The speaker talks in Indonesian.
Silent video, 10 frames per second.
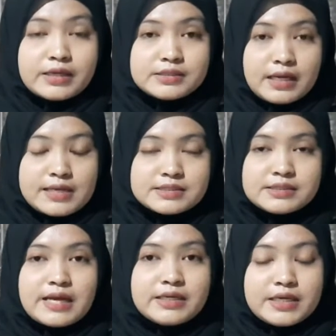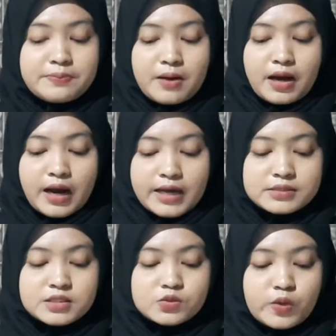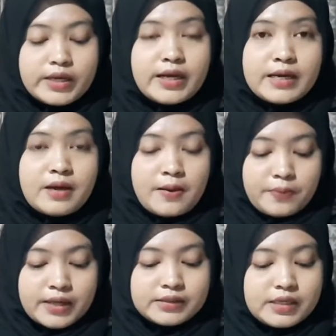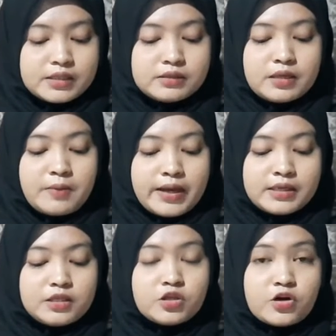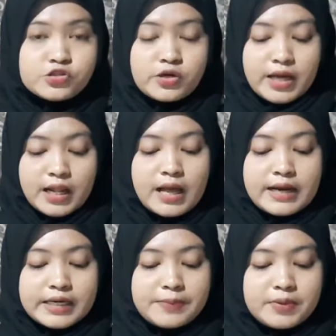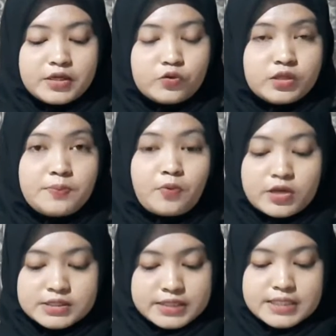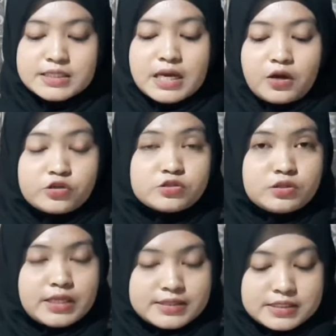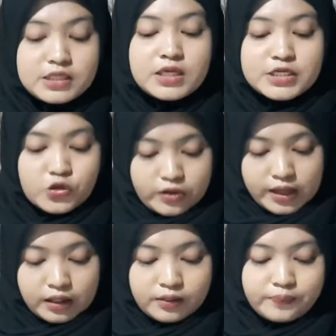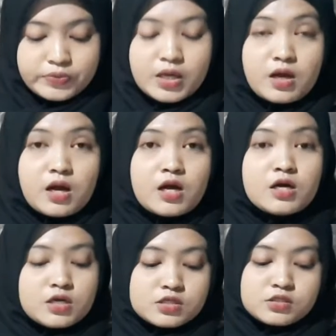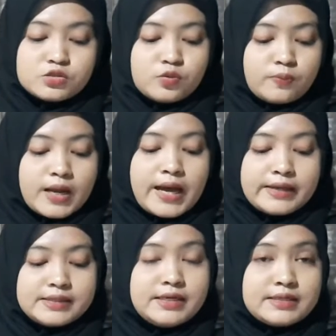yang jelas dan dikembangkan sesuai dengan praktik terbaik internasional dan mengikuti proses konsultasi nasional. Sejumlah